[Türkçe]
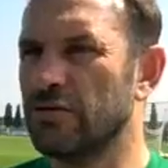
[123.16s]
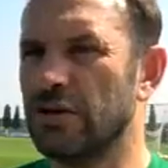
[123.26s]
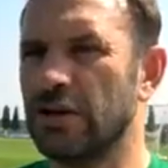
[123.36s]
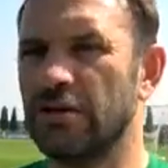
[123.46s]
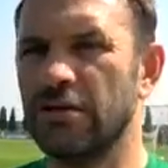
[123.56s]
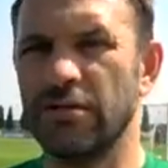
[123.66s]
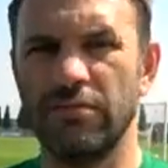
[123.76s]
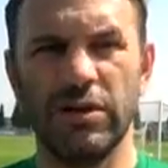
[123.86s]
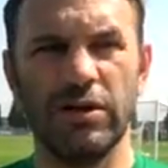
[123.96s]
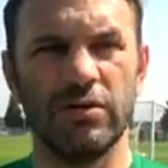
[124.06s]
çok iyi
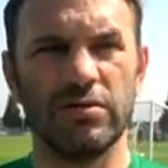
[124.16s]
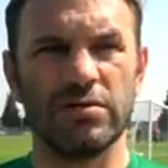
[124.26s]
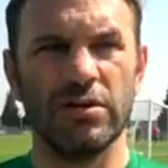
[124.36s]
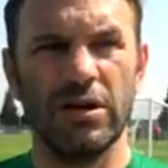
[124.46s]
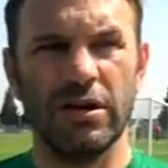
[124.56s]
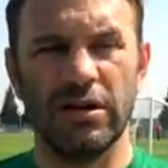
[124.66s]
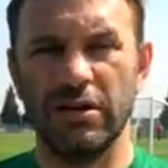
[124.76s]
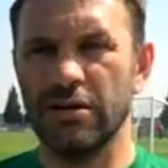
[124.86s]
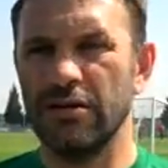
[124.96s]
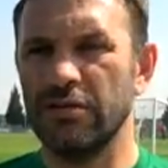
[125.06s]
biliyoruz.
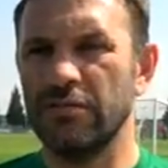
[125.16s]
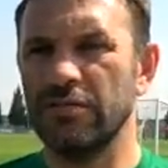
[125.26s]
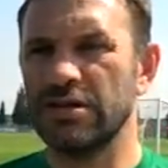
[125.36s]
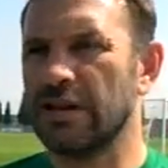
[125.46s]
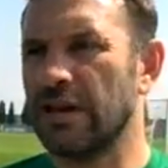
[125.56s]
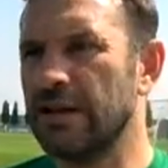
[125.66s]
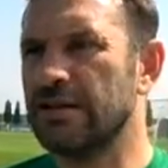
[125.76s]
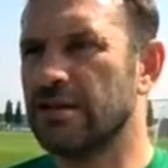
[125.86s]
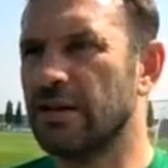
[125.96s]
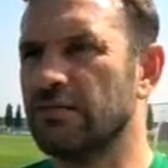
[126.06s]
Biz de
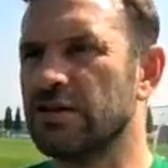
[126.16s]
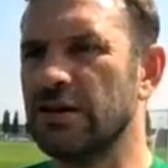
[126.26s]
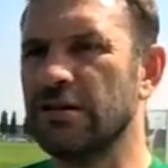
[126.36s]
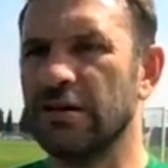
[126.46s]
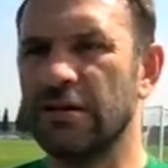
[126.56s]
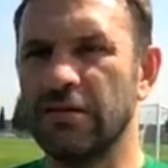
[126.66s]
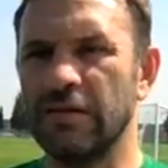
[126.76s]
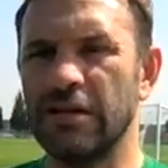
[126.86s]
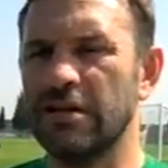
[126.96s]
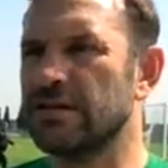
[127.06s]
kendi sahamızda
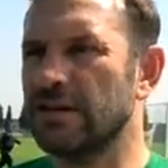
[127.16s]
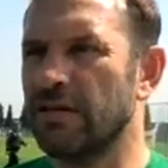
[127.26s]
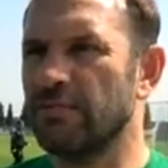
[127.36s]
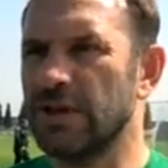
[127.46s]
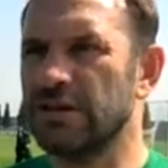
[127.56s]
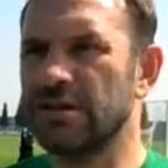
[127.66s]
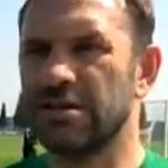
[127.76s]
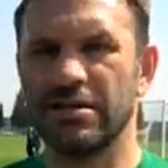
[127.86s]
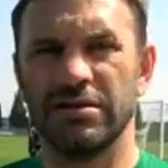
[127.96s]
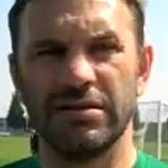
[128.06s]
en iyisini yapmaya
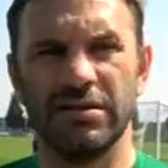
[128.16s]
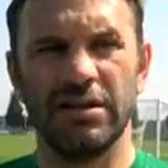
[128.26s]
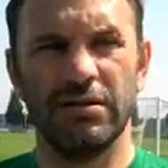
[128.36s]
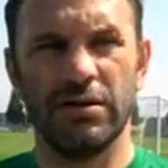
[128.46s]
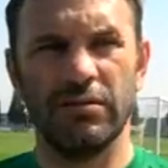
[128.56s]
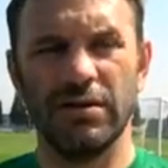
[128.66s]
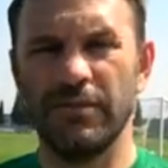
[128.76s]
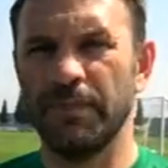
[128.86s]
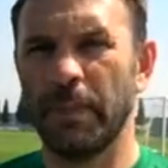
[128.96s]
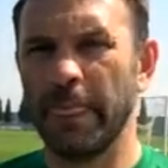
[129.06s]
çalışacağız. Dediğim gibi
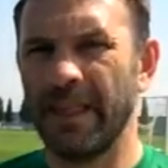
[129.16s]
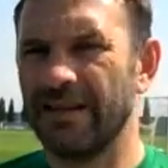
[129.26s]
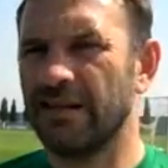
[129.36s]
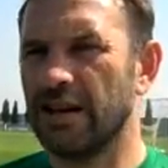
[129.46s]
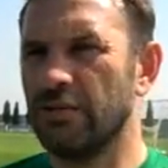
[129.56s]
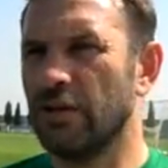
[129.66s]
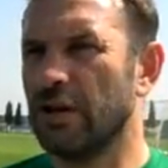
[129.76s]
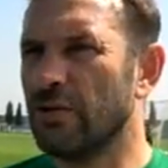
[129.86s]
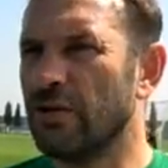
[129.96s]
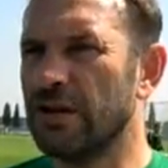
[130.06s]
takım
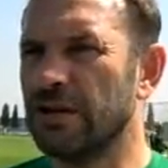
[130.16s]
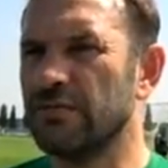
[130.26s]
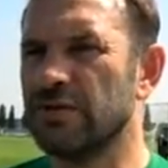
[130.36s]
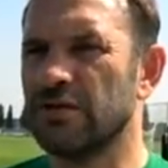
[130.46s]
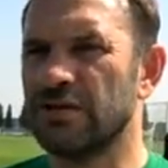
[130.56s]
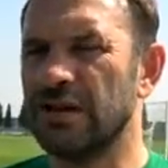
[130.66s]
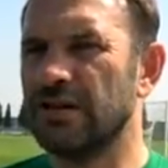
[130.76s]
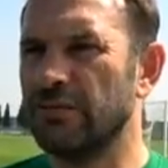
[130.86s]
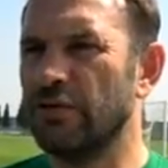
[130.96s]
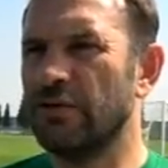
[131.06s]
olarak oynadığımızda
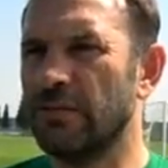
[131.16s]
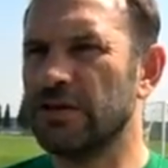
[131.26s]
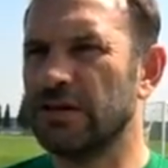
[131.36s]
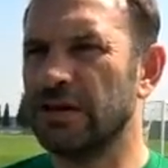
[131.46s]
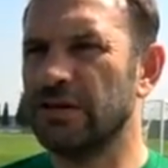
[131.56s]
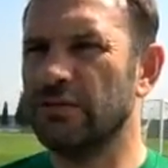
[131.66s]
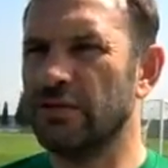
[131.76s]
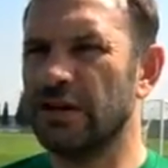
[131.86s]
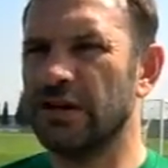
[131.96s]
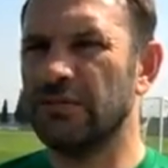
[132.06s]
özellikle büyük maçlarda
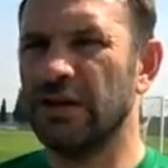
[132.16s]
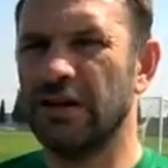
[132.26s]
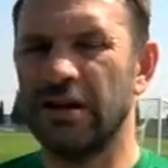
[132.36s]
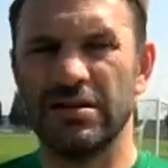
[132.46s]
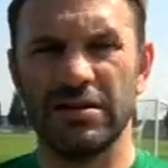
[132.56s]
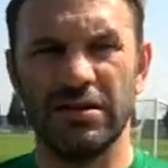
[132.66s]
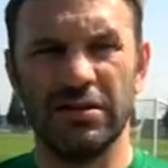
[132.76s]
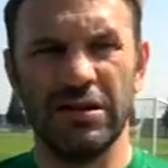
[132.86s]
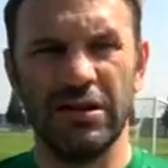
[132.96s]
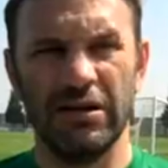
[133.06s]
büyük takımlara karşı
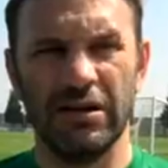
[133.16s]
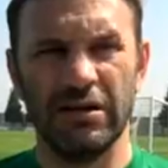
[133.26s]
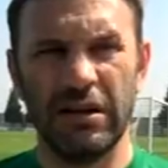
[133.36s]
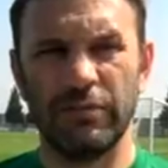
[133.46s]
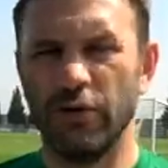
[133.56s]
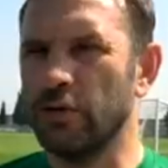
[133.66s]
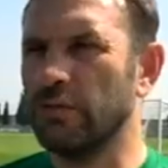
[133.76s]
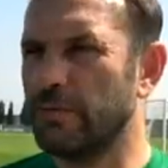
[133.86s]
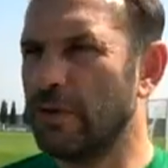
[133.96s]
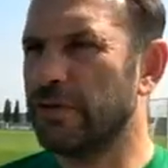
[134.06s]
hep
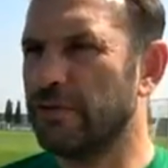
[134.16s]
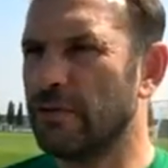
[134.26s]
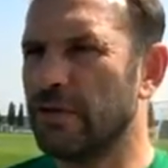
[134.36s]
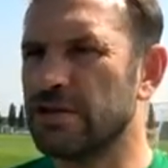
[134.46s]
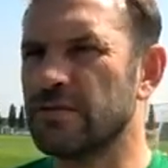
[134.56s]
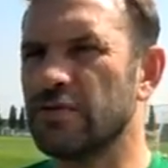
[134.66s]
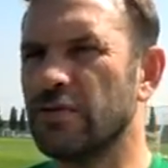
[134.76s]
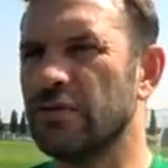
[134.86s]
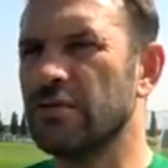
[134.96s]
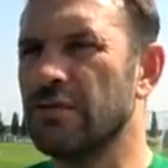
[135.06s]
olumlu performansımız
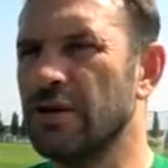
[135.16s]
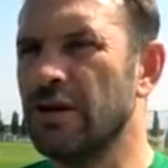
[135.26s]
oldu